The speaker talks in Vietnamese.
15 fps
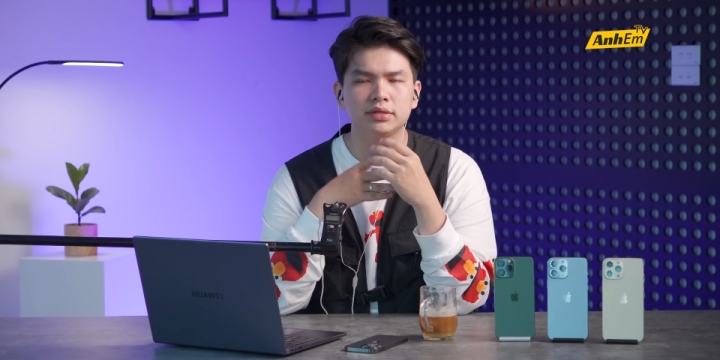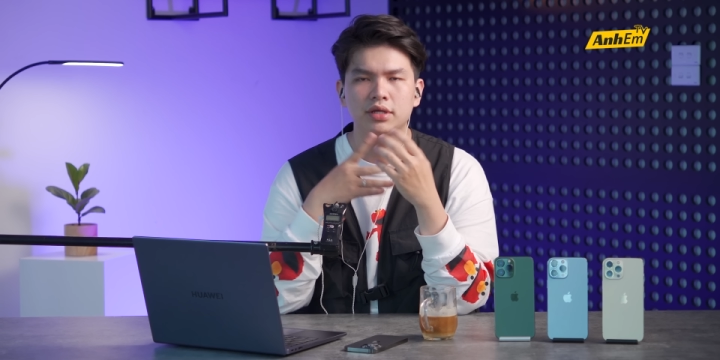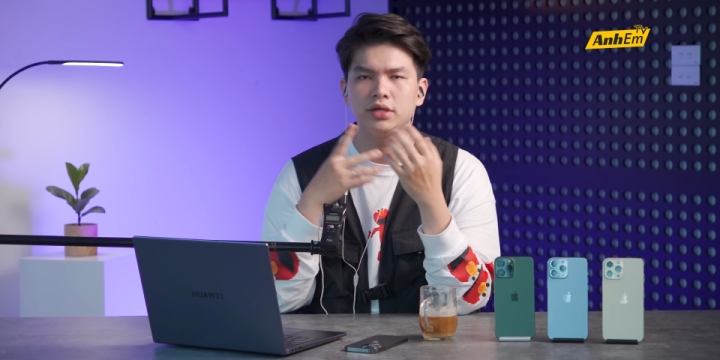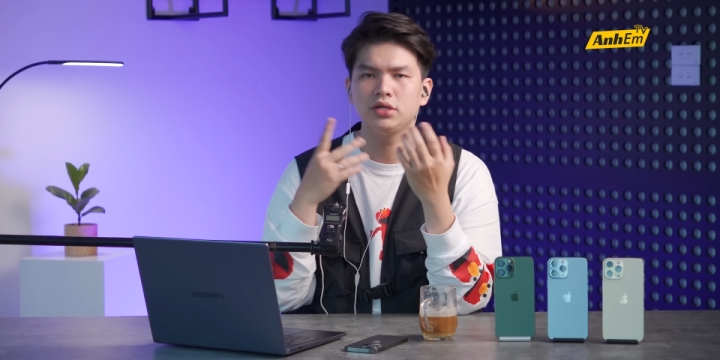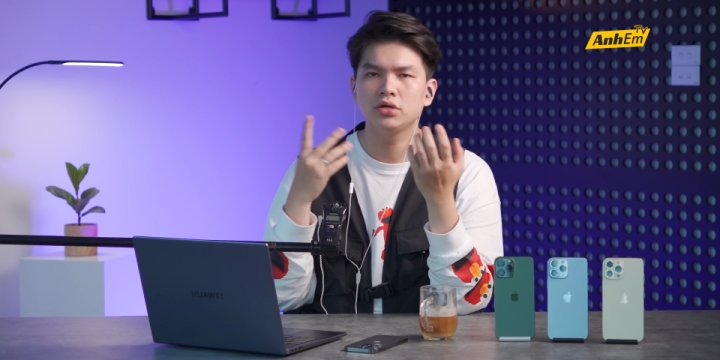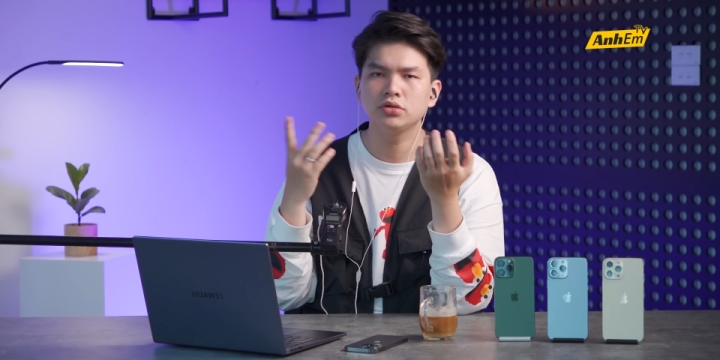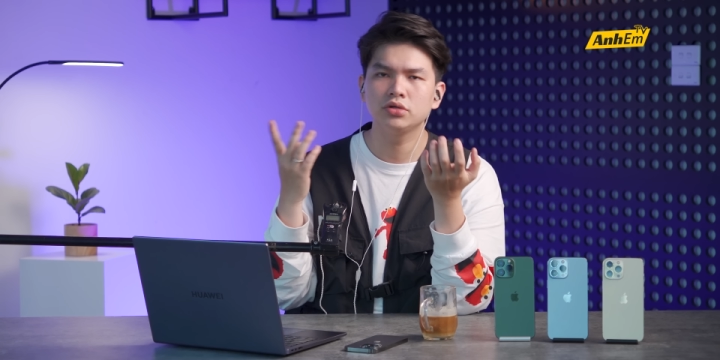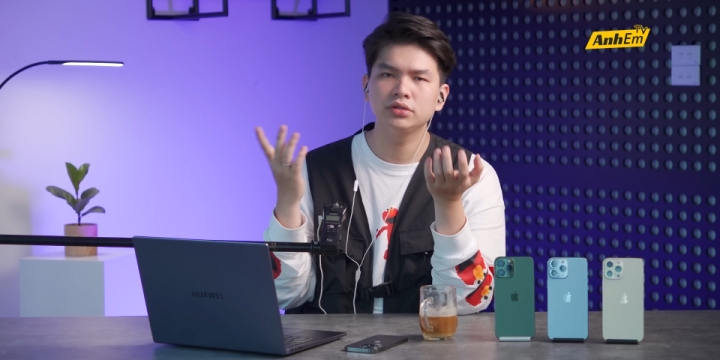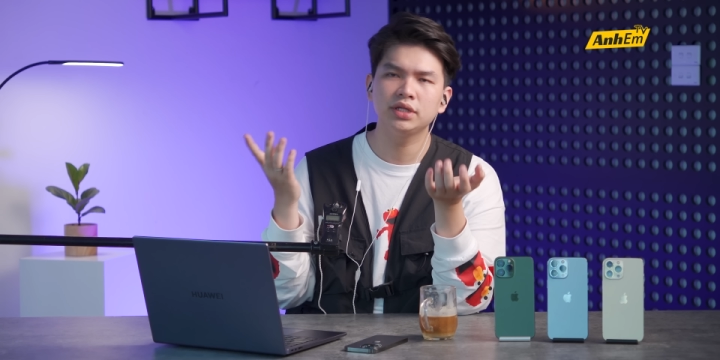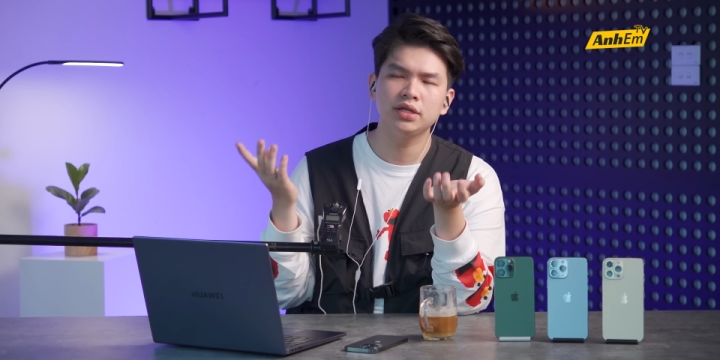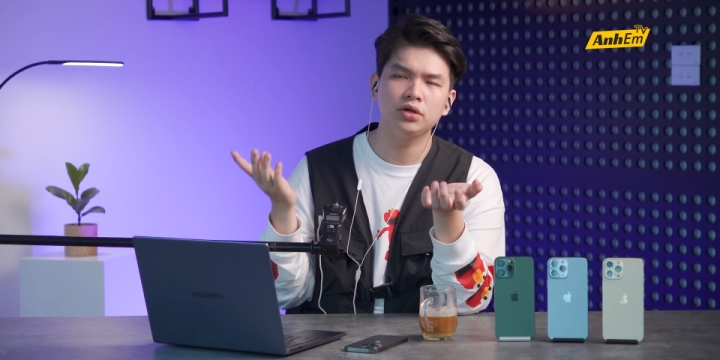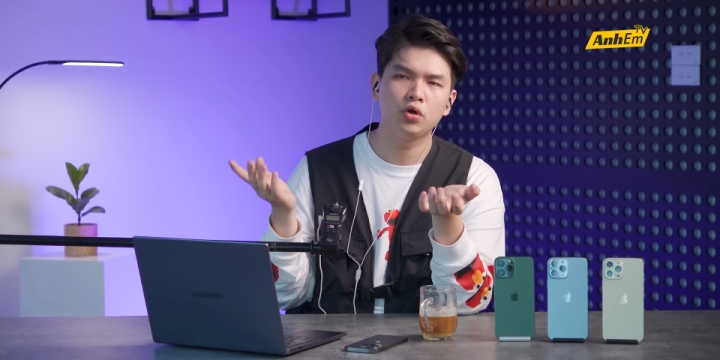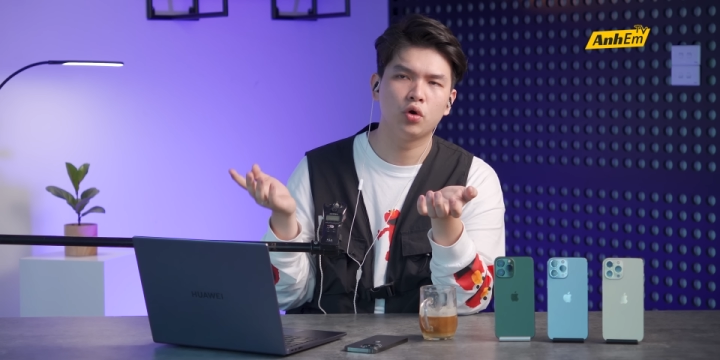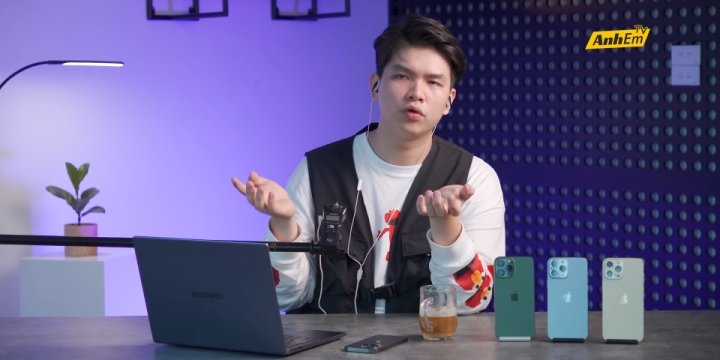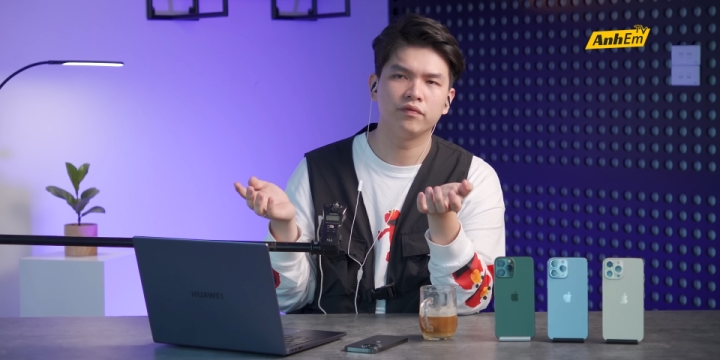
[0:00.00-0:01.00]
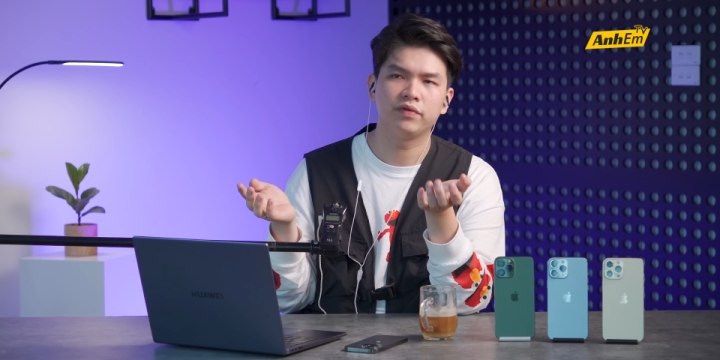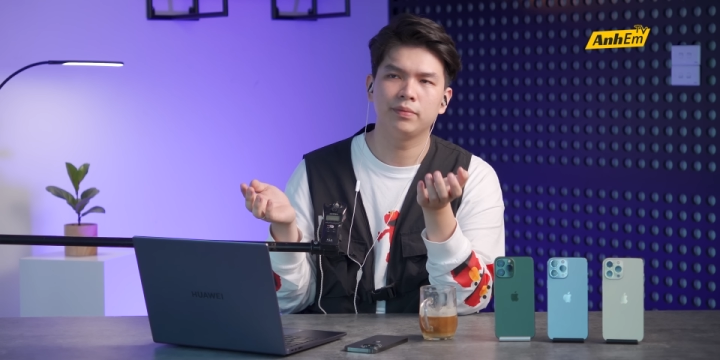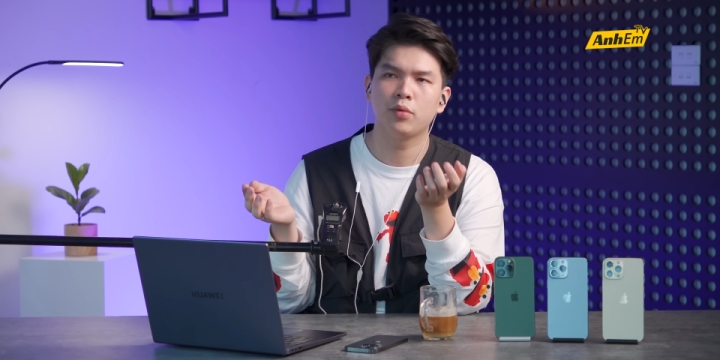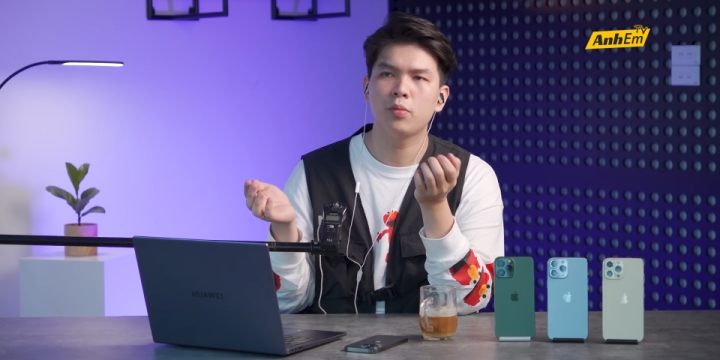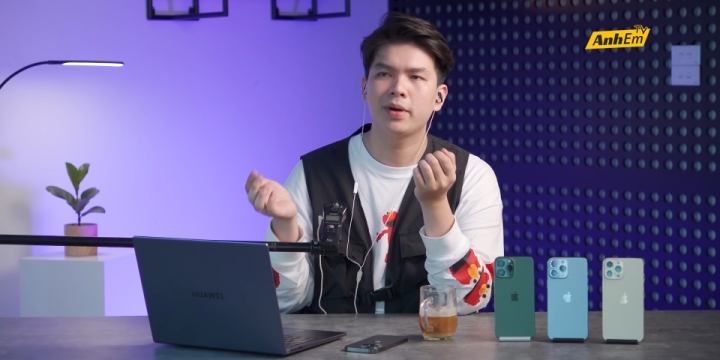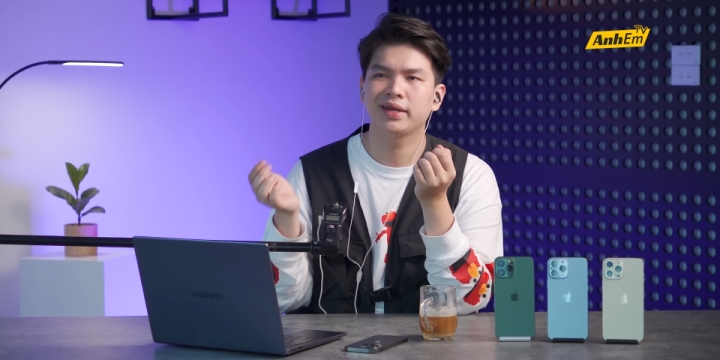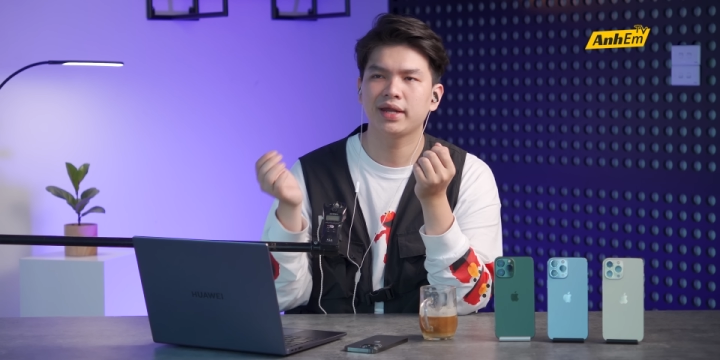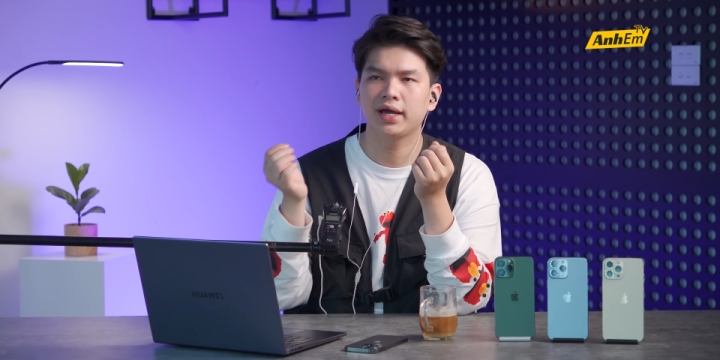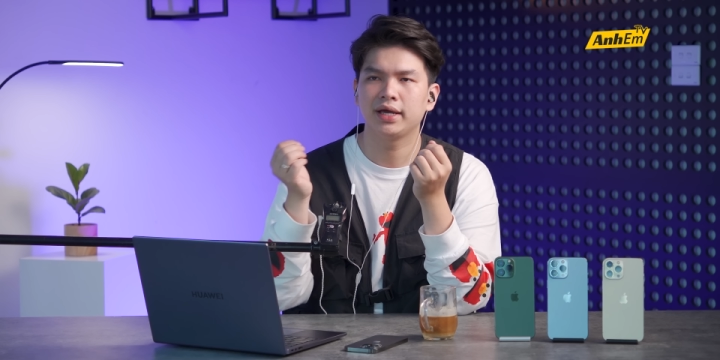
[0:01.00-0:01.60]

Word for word: Thế nhưng những tin đồn về mẫu máy